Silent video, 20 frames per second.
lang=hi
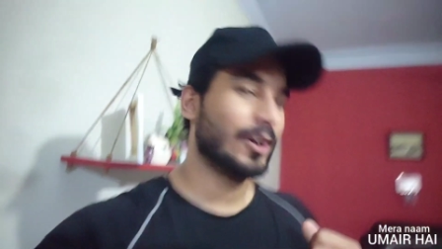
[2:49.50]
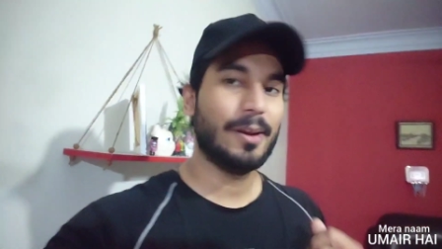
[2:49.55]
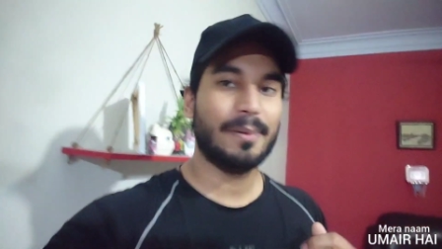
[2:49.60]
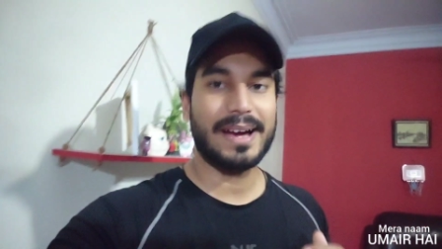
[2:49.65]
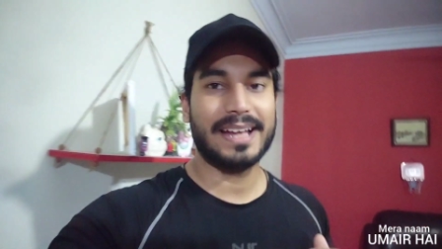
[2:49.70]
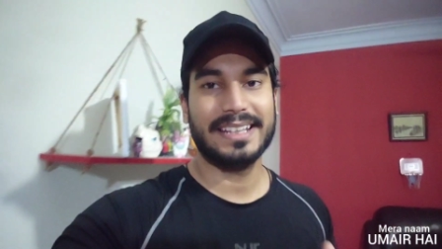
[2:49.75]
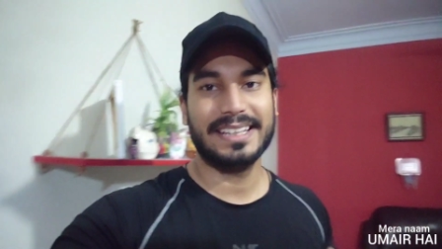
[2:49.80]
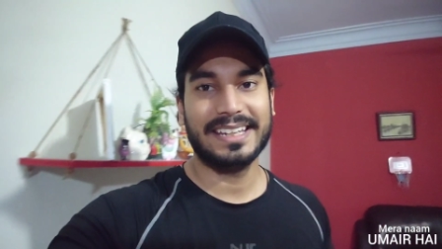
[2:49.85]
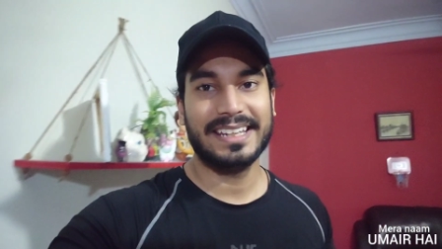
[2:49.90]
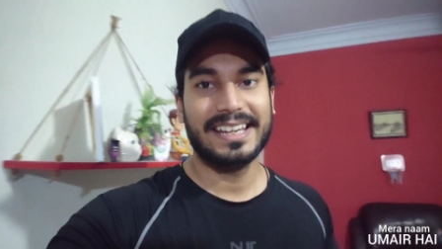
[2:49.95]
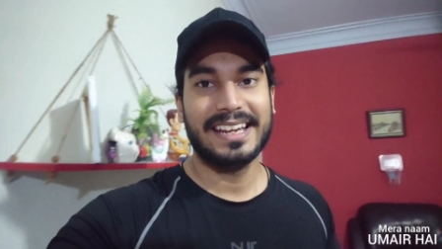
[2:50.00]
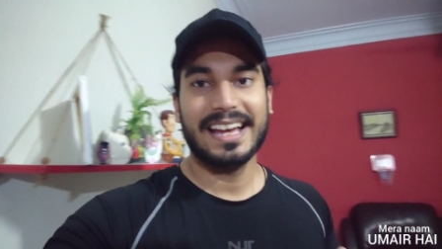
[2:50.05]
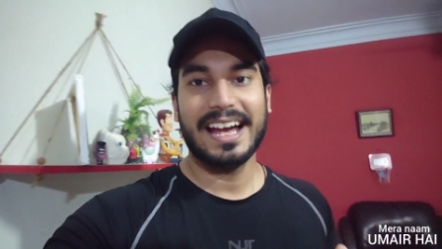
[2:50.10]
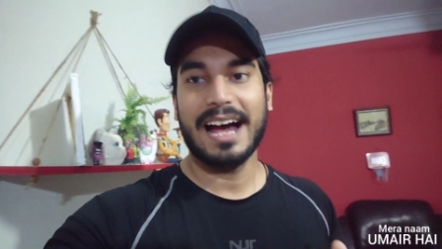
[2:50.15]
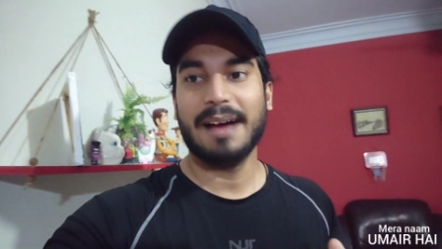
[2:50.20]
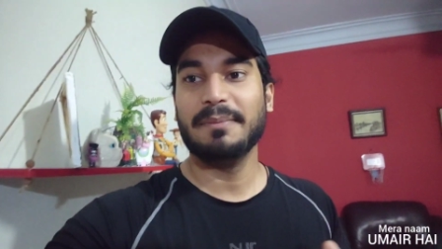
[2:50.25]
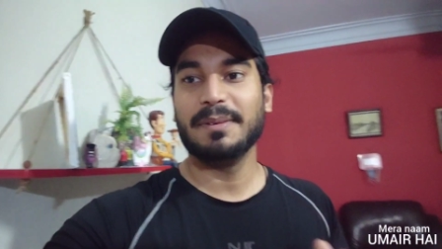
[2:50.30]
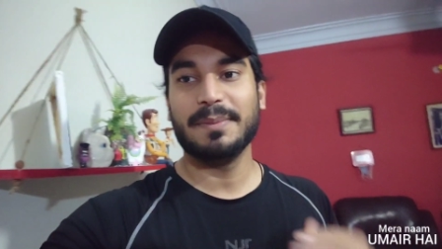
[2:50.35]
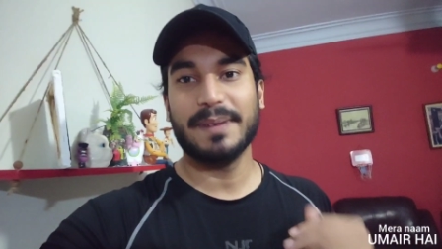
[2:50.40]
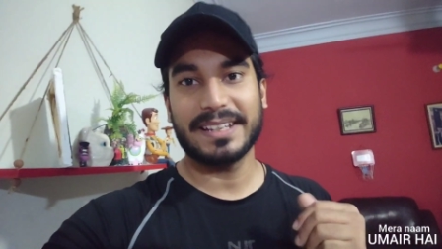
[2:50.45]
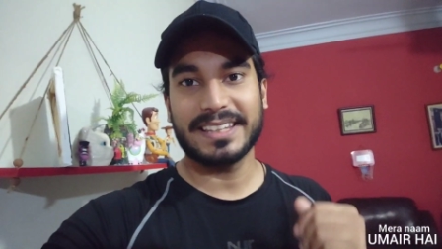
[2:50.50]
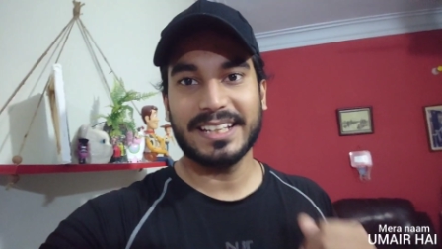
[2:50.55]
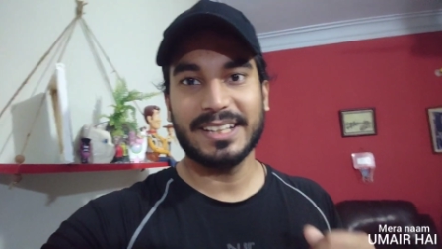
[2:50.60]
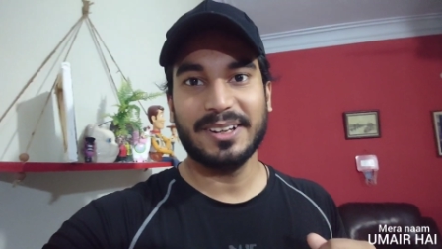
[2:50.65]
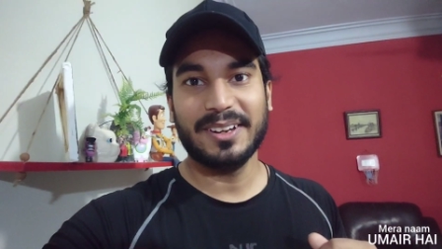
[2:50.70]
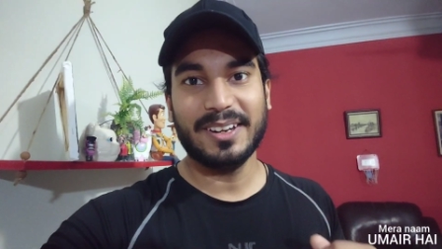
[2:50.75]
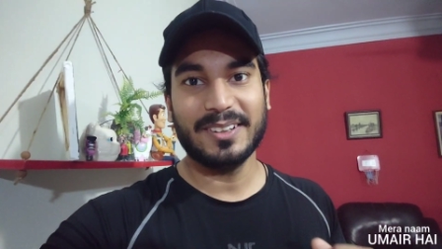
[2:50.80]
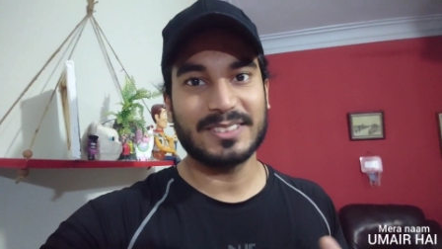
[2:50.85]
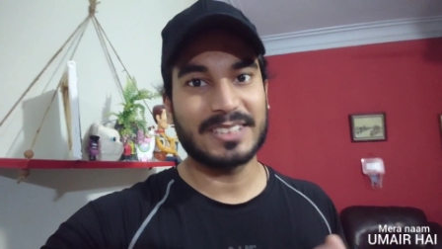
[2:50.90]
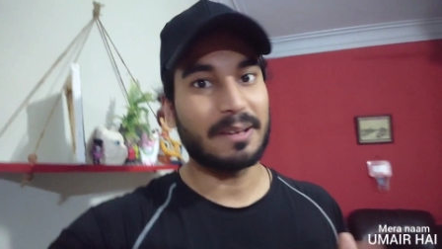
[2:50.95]
कोई बात नहीं अम्मी बर्तन
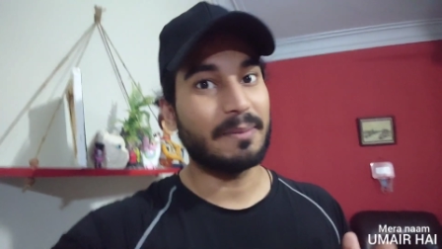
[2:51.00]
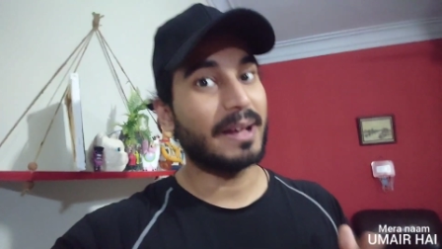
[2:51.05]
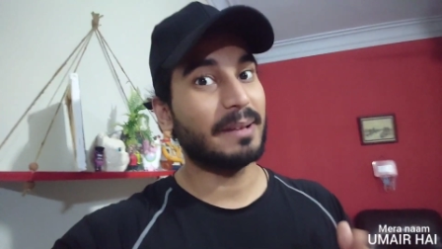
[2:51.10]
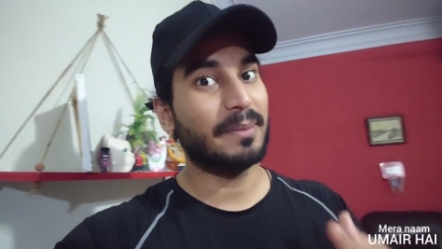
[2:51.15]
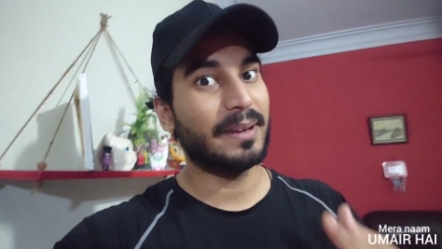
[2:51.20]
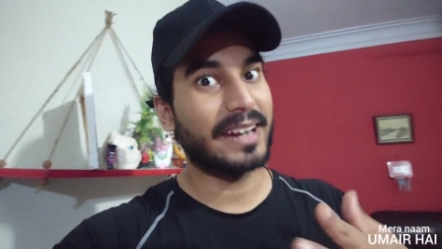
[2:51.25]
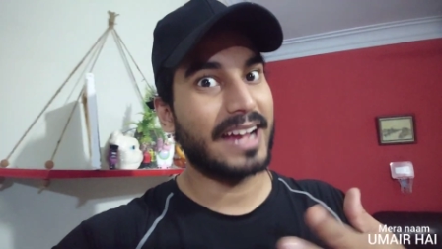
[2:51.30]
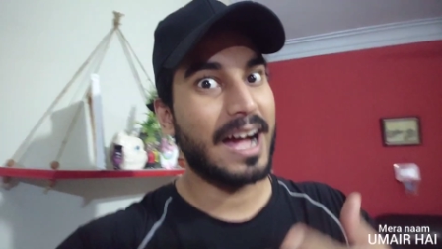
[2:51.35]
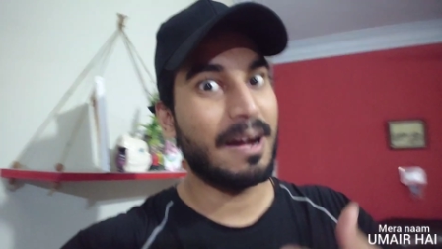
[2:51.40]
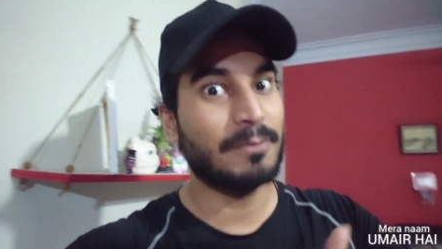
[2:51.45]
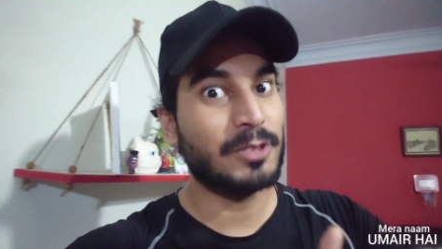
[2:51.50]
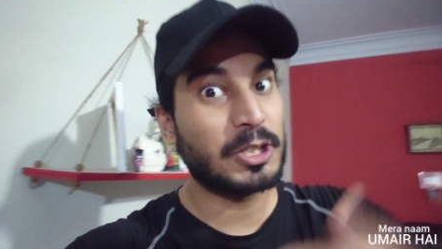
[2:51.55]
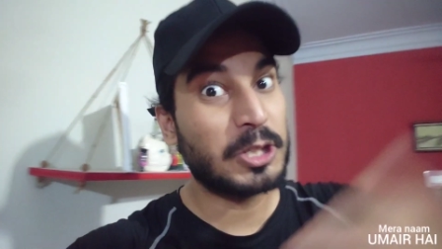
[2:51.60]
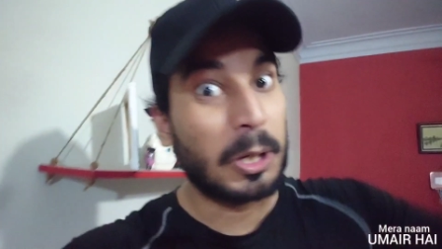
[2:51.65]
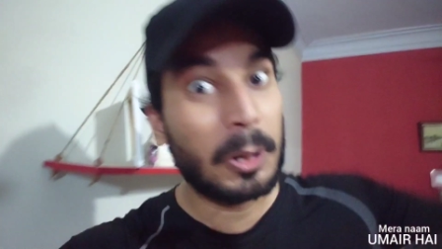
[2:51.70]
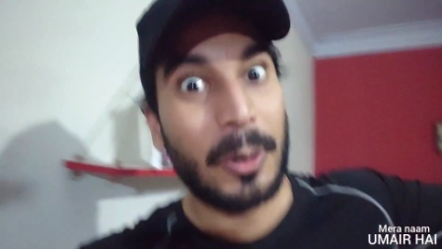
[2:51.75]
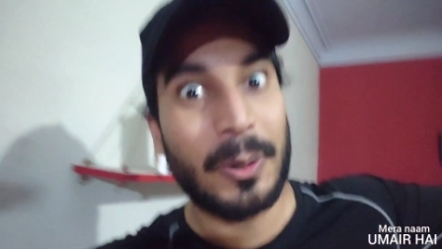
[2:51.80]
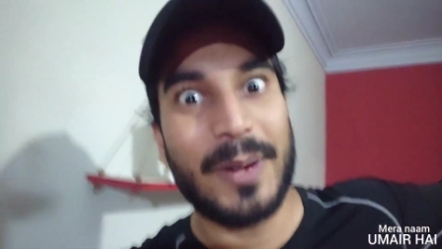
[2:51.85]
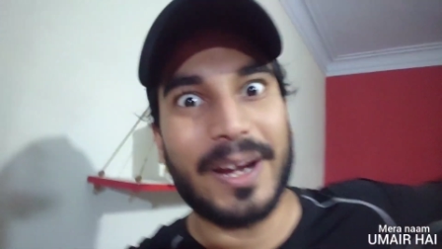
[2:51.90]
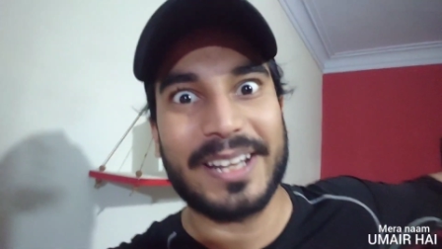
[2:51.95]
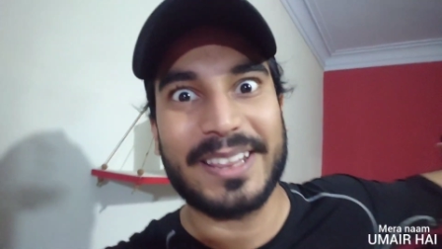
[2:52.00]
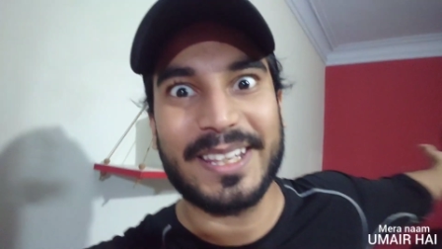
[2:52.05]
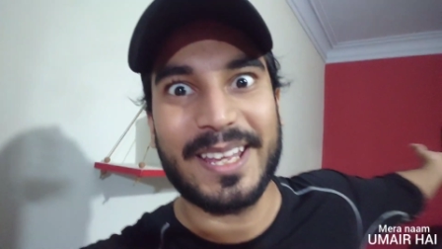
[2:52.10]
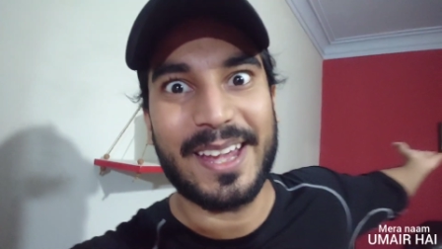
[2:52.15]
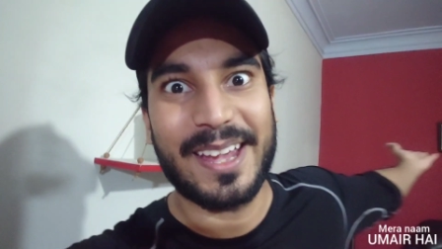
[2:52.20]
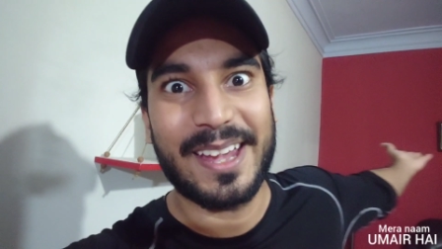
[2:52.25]
धुले उसके बाद फिर काम शुरू करते